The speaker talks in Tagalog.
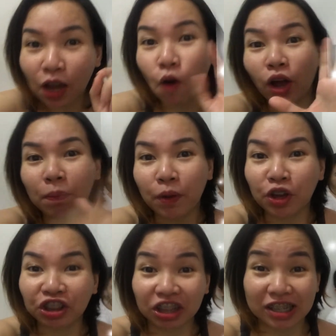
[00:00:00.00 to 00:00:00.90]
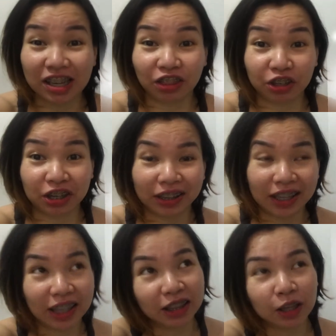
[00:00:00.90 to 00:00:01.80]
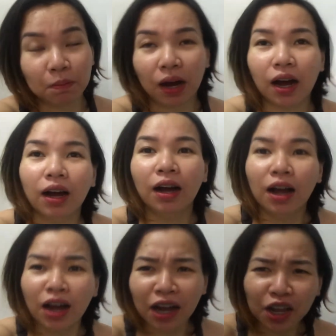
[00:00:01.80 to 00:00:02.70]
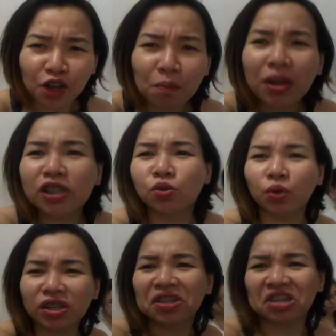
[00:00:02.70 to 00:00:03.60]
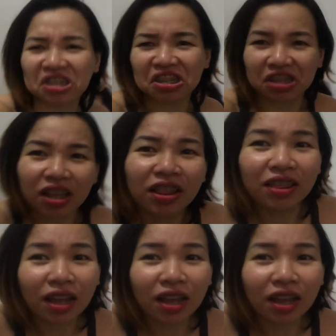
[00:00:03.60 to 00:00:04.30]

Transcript: okay pa yun kasi 13, di ba? Ngayon may sweet 16